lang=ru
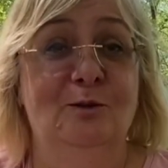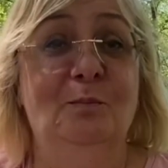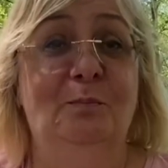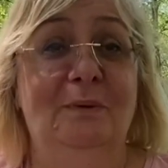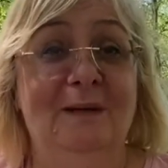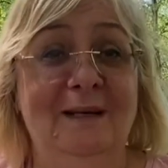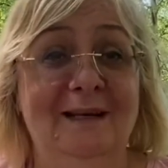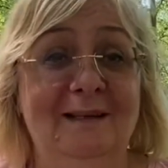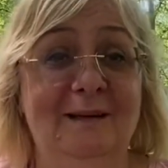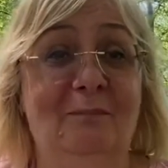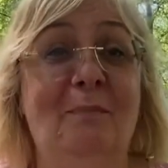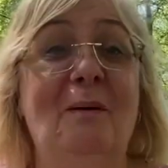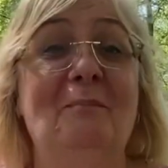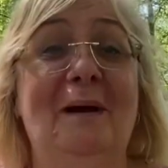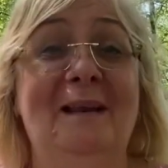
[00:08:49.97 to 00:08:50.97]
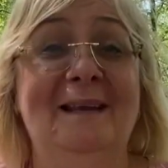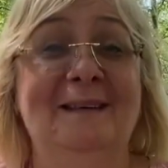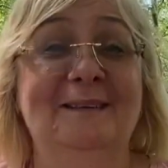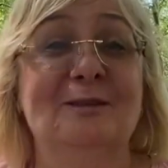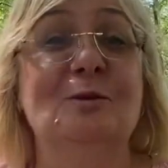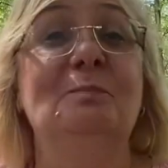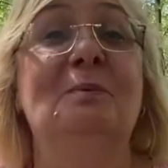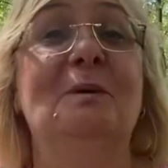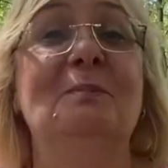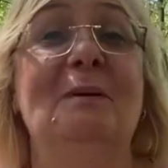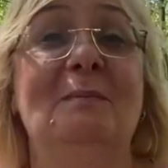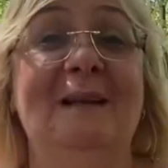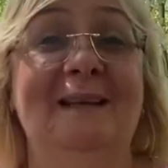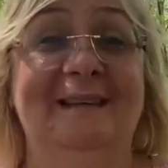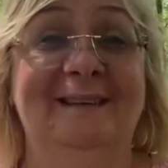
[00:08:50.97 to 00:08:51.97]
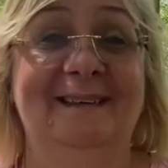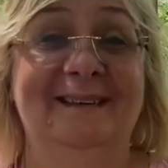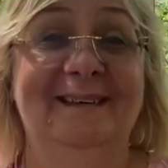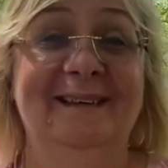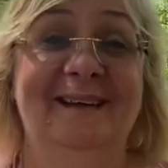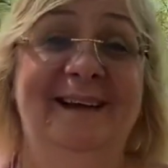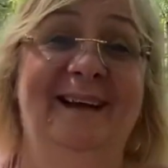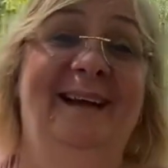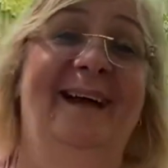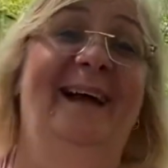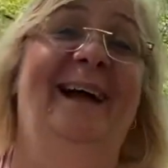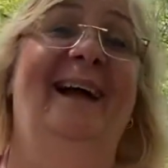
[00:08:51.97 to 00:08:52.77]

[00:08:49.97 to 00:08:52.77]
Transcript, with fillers: Супер Лена, мама Лена, супер мама Лена. Супер мама